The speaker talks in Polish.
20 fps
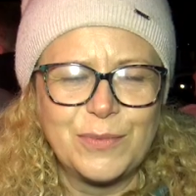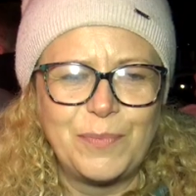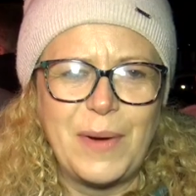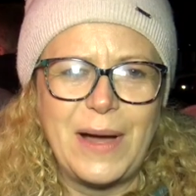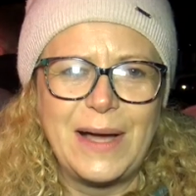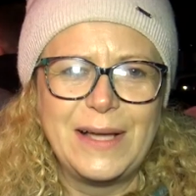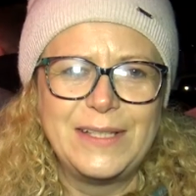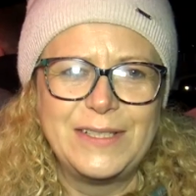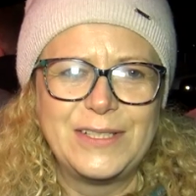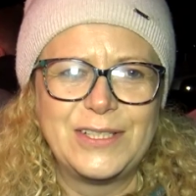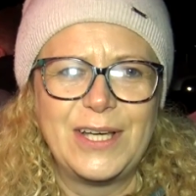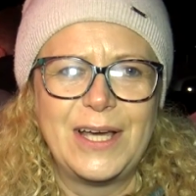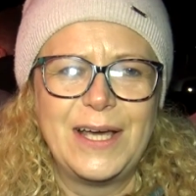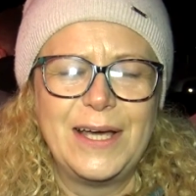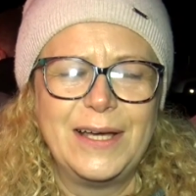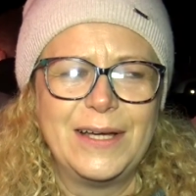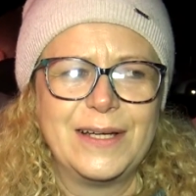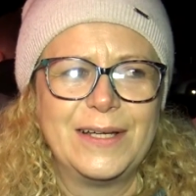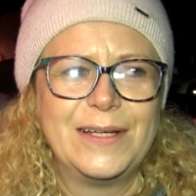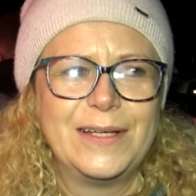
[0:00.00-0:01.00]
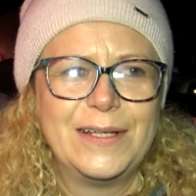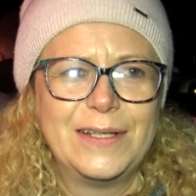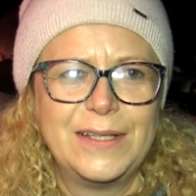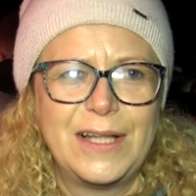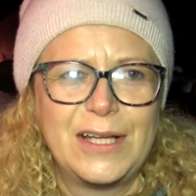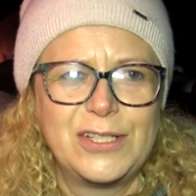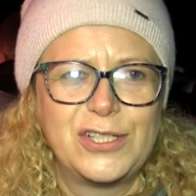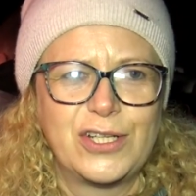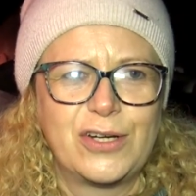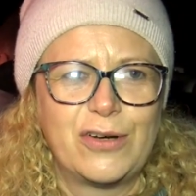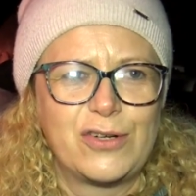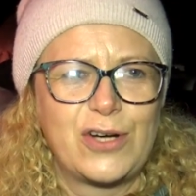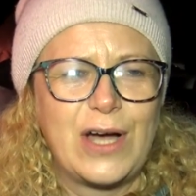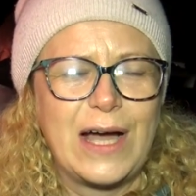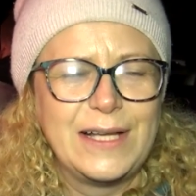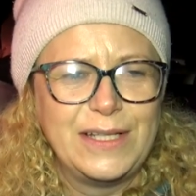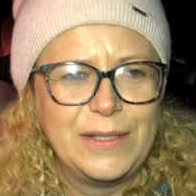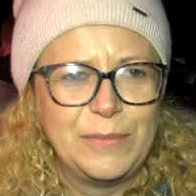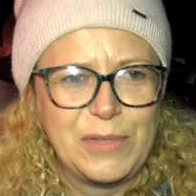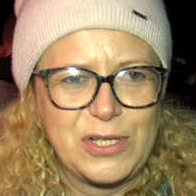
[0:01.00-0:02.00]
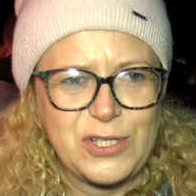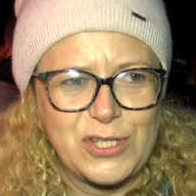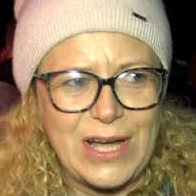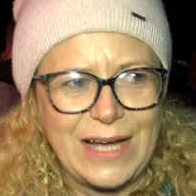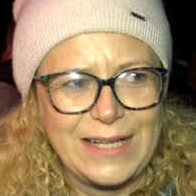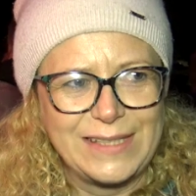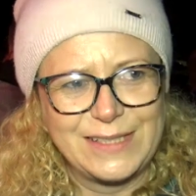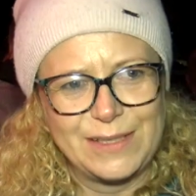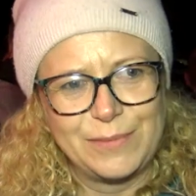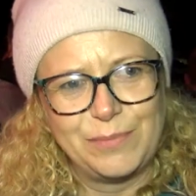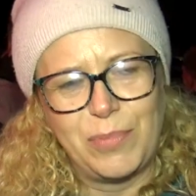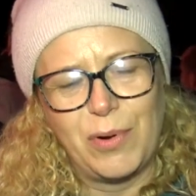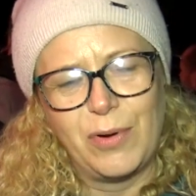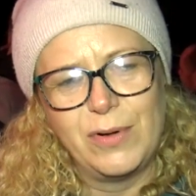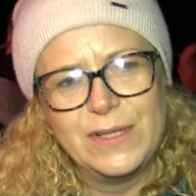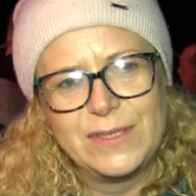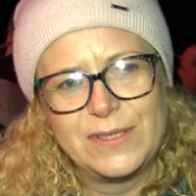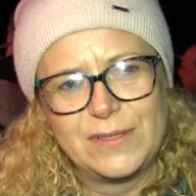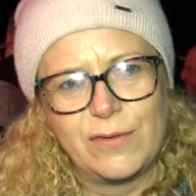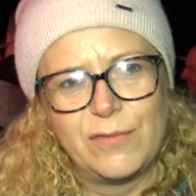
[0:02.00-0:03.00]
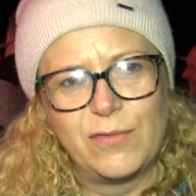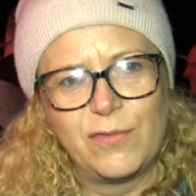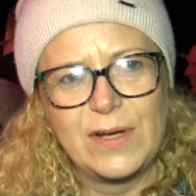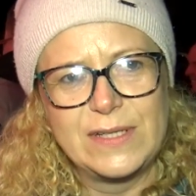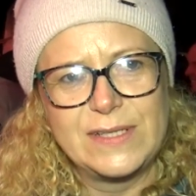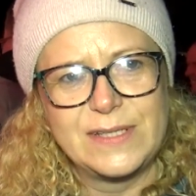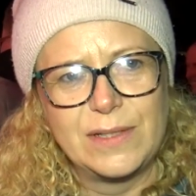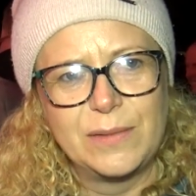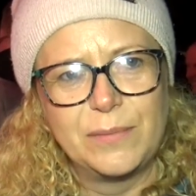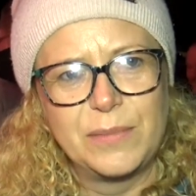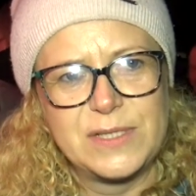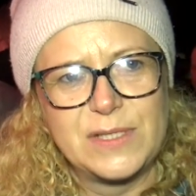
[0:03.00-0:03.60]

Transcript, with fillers: dbajcie nasi kochani mieszkańcy Polic o własne